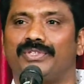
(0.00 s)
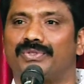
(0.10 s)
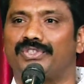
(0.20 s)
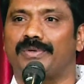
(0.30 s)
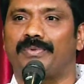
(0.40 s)

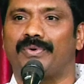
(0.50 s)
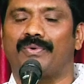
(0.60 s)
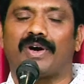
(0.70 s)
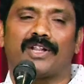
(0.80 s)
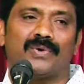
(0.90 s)
యోసేపును
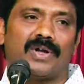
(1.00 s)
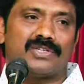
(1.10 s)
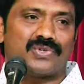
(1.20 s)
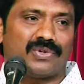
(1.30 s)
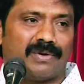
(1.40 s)
అదోలా
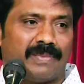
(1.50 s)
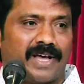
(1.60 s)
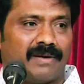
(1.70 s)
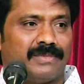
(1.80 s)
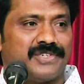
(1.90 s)
చూడటం
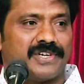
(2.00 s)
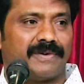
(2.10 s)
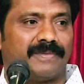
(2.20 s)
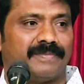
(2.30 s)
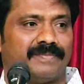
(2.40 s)

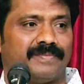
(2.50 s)
ప్రారంభించారు